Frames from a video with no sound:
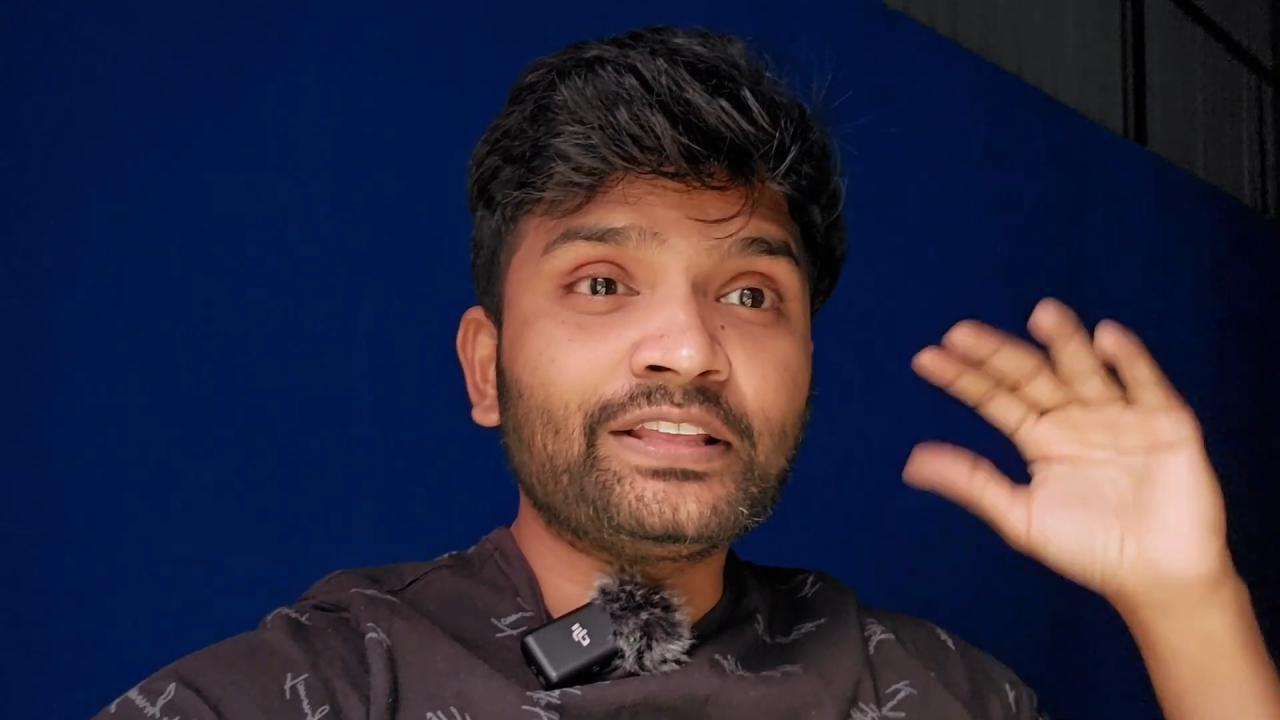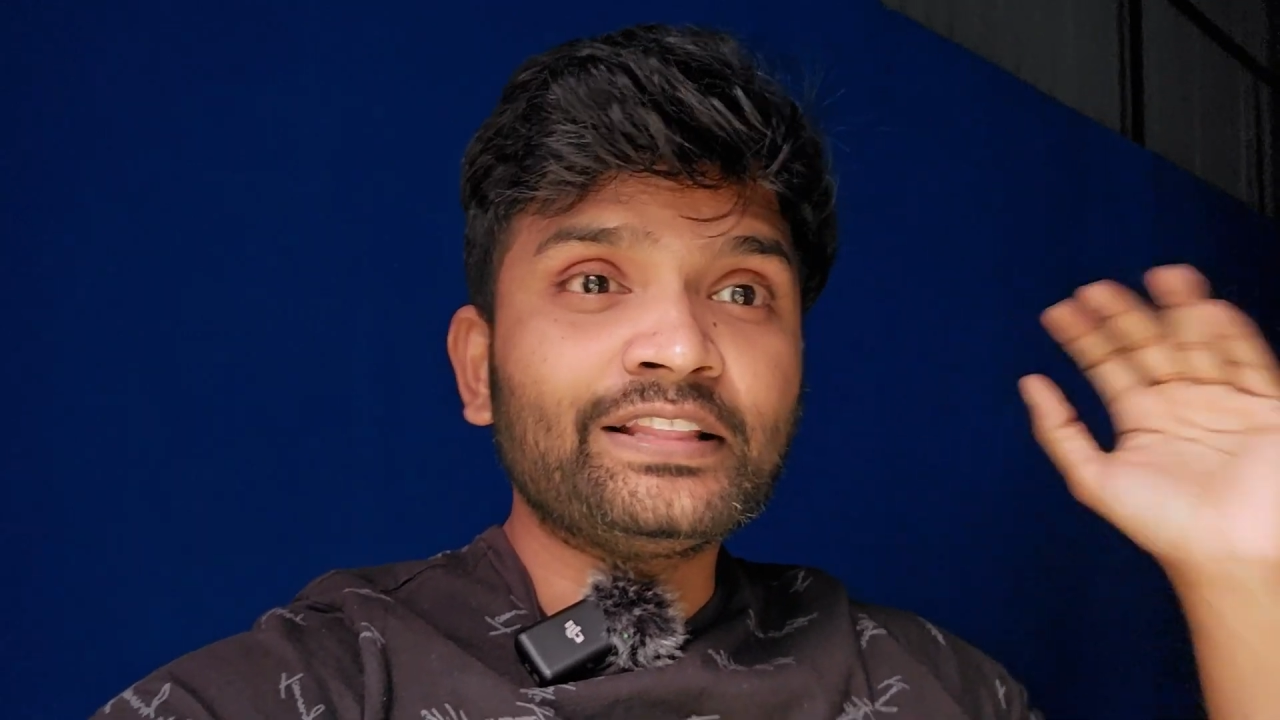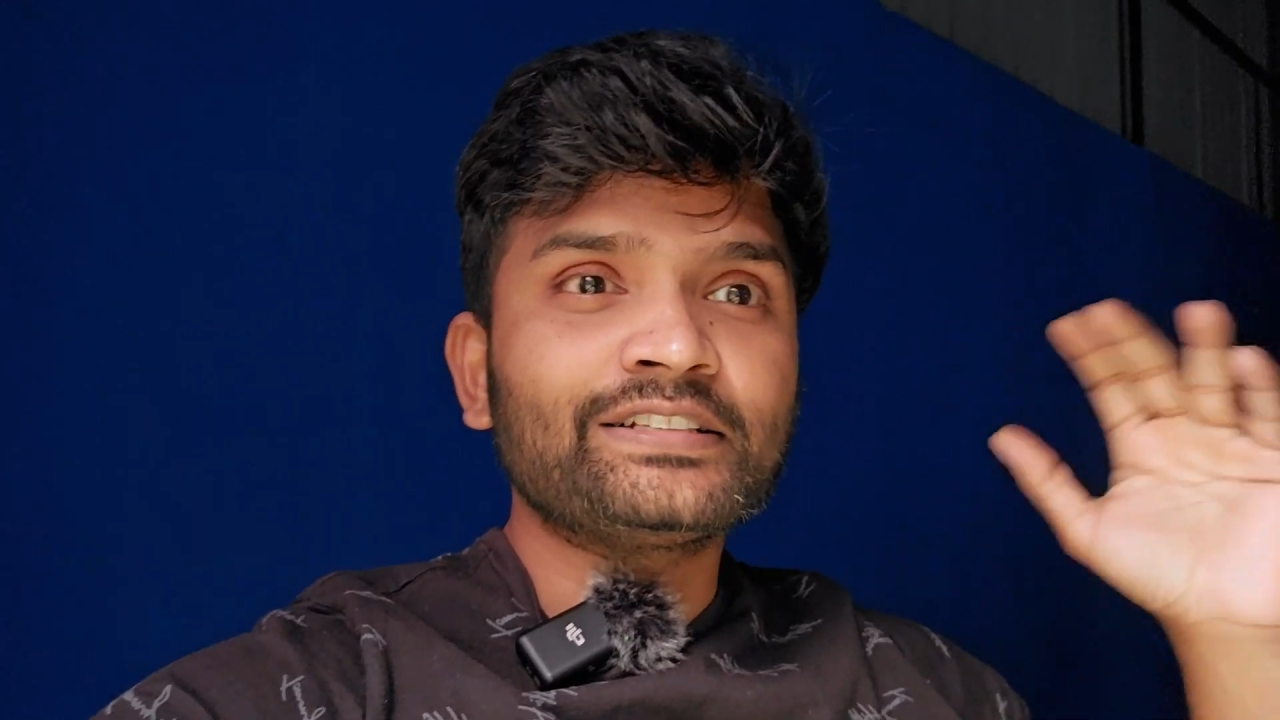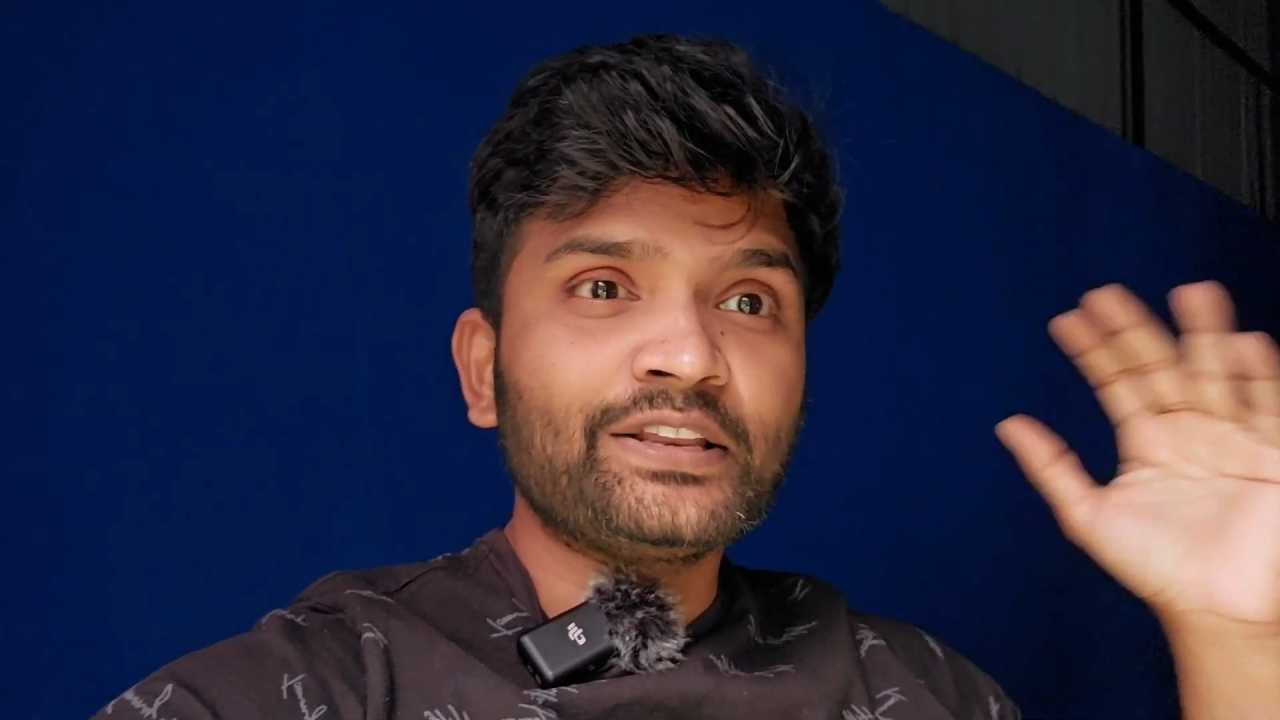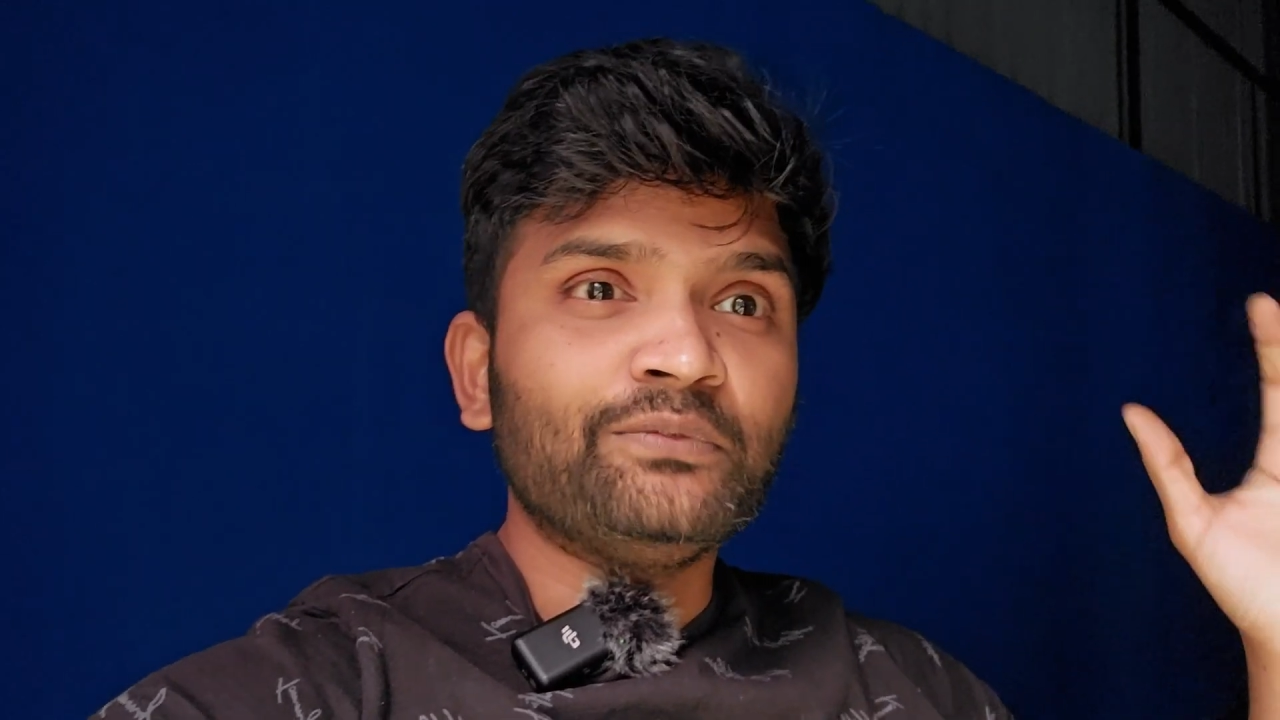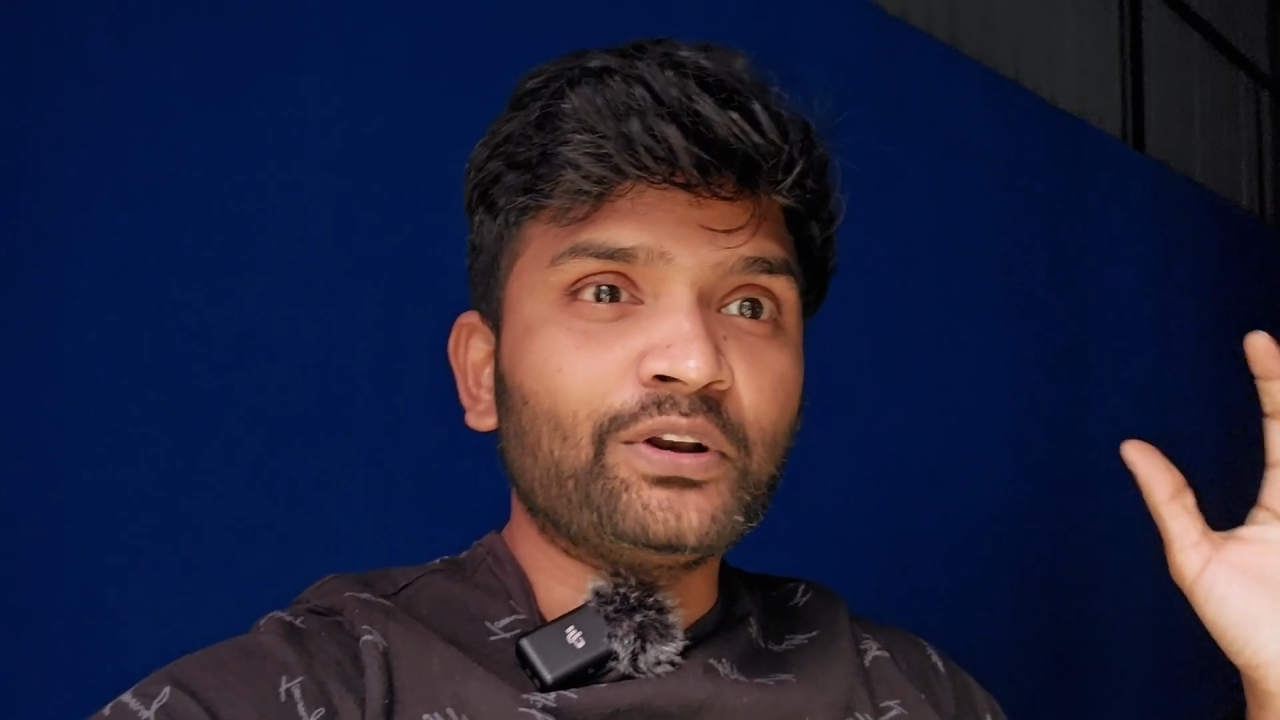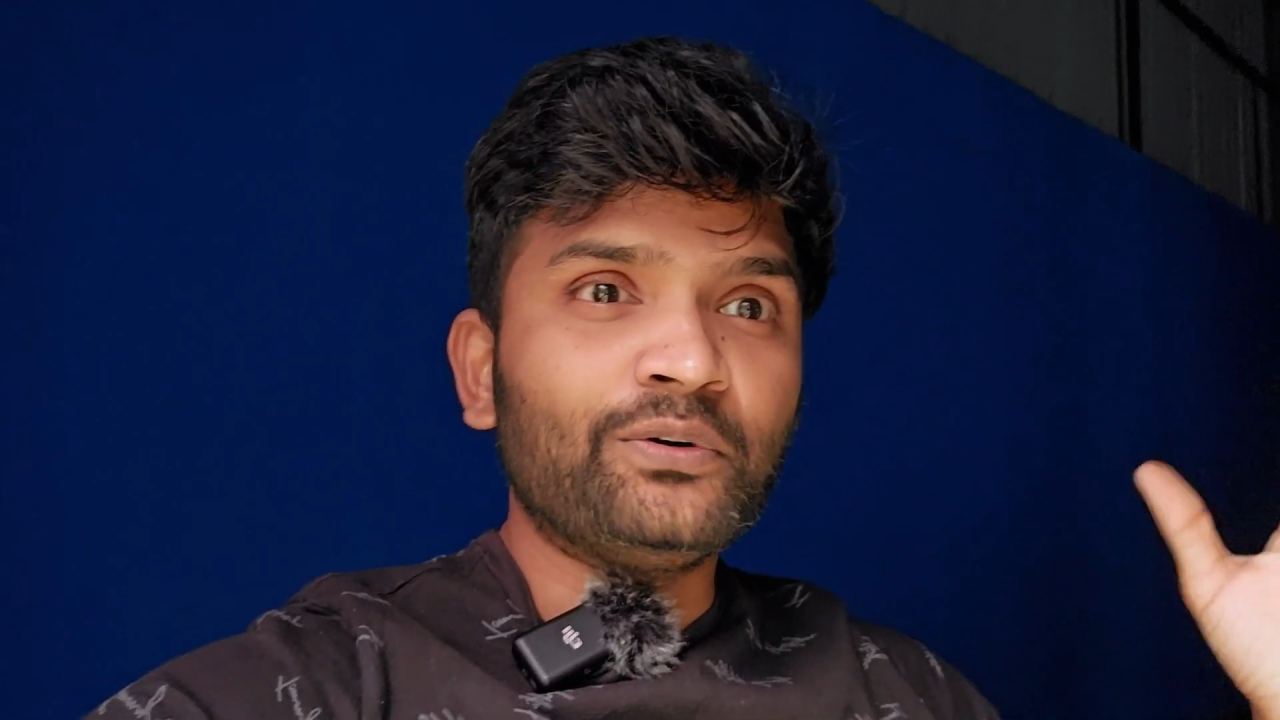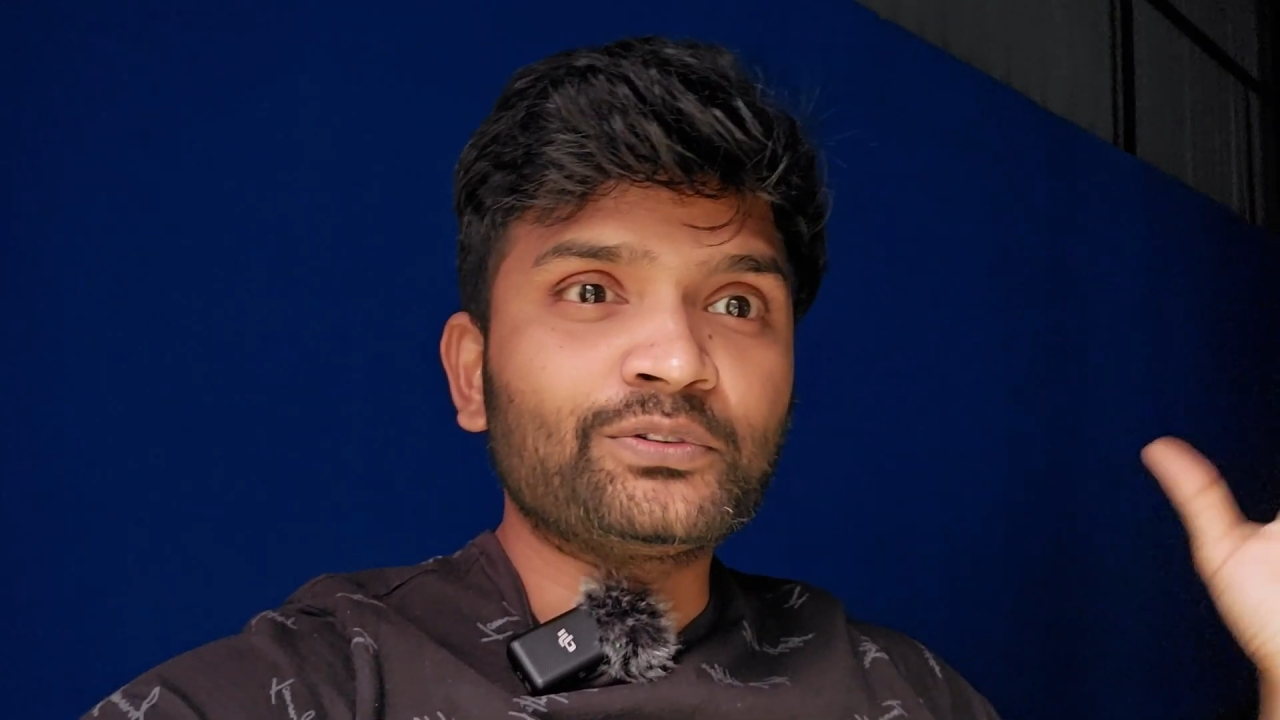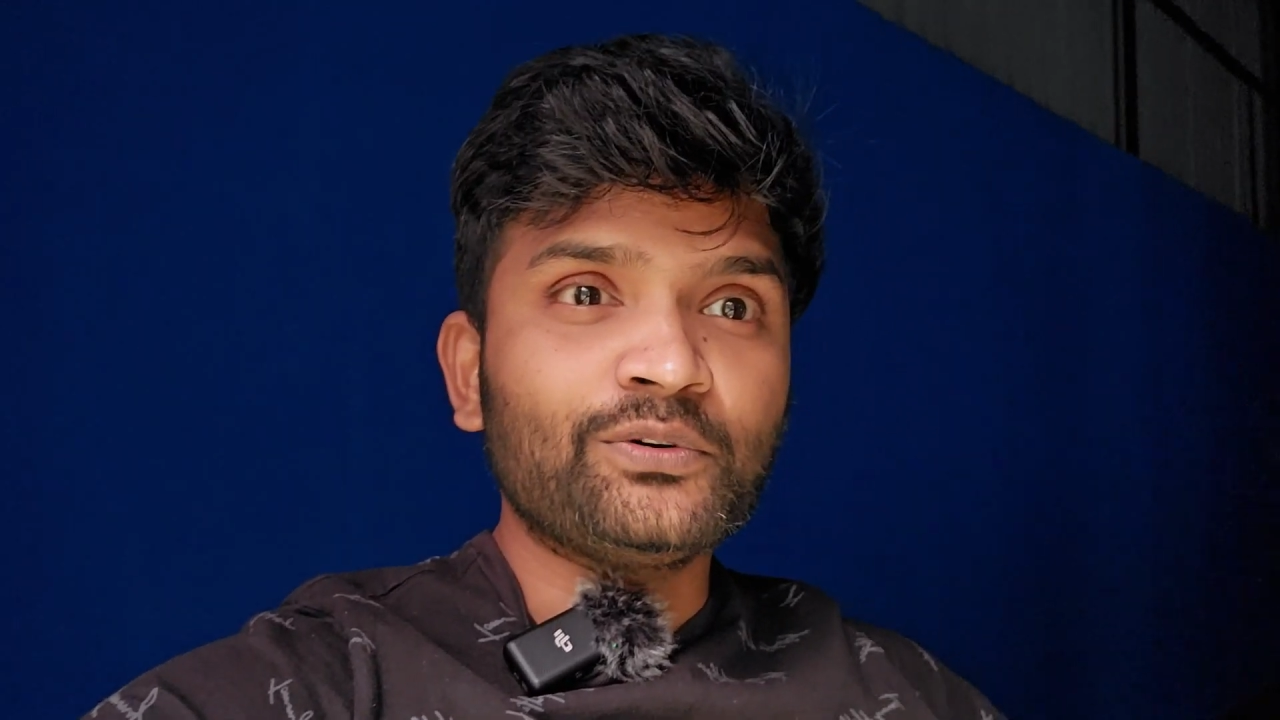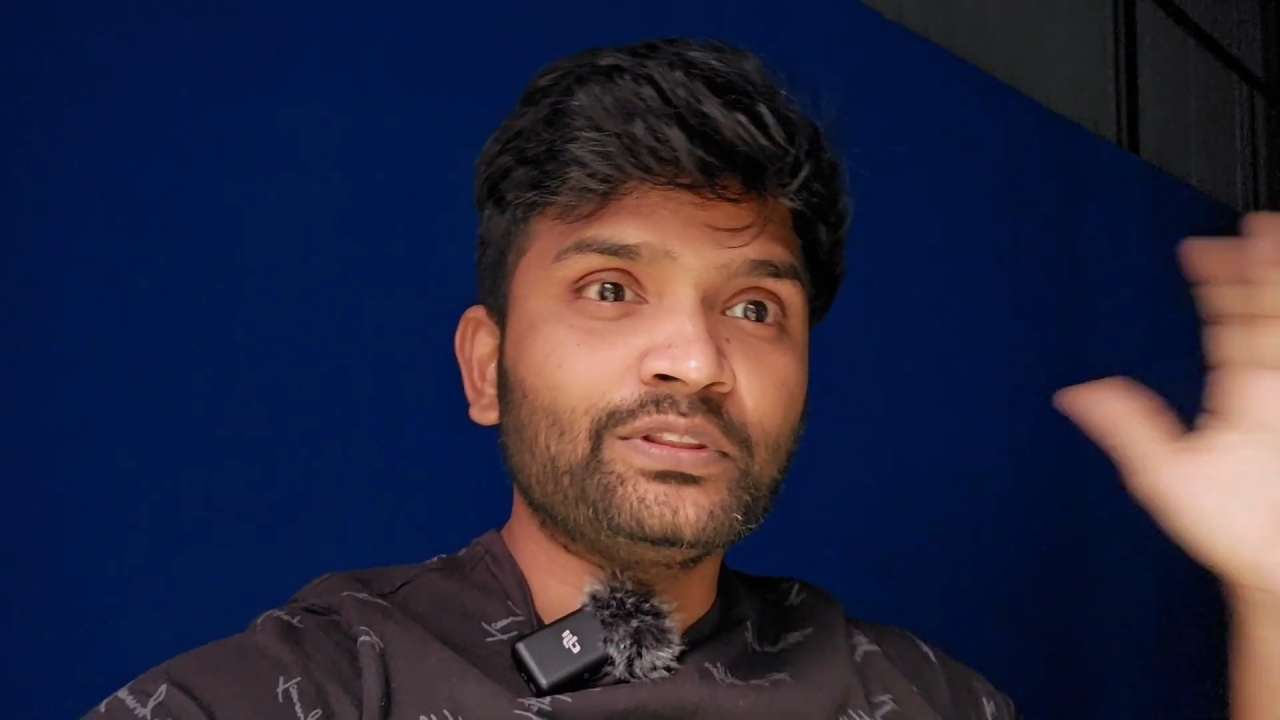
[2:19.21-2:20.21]
இந்த சீன்
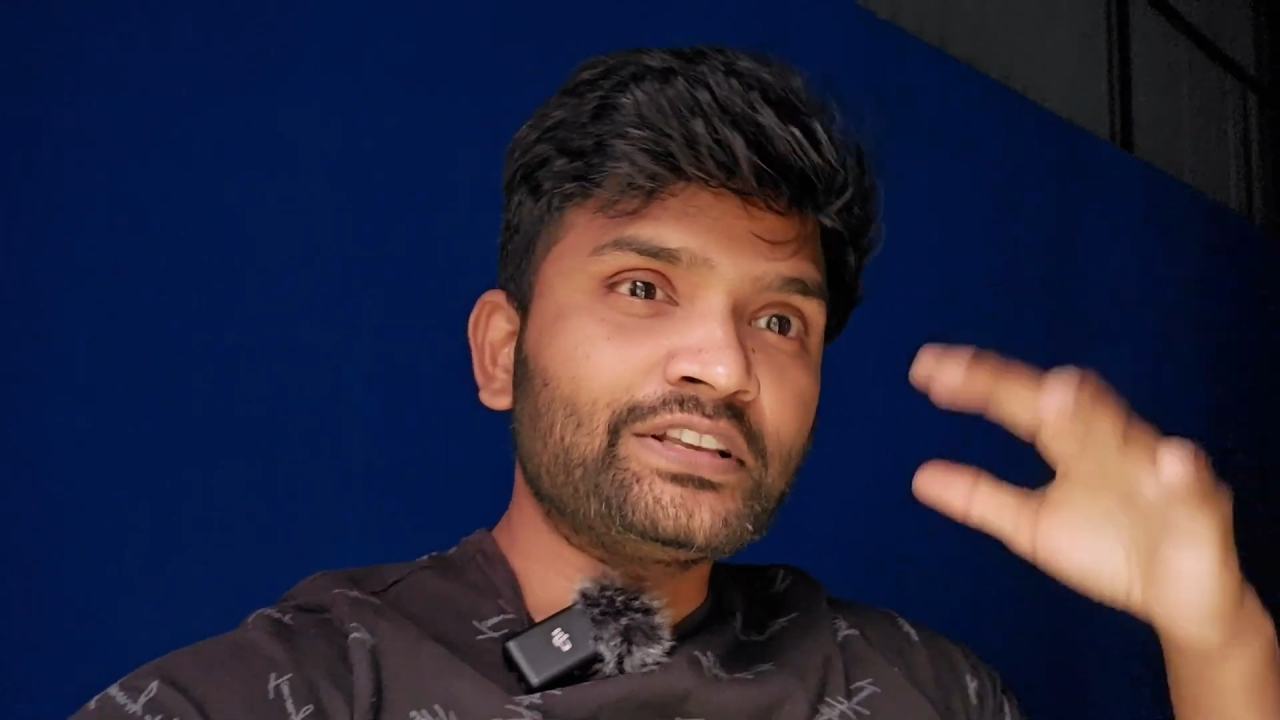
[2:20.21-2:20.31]
வரும் ஸோ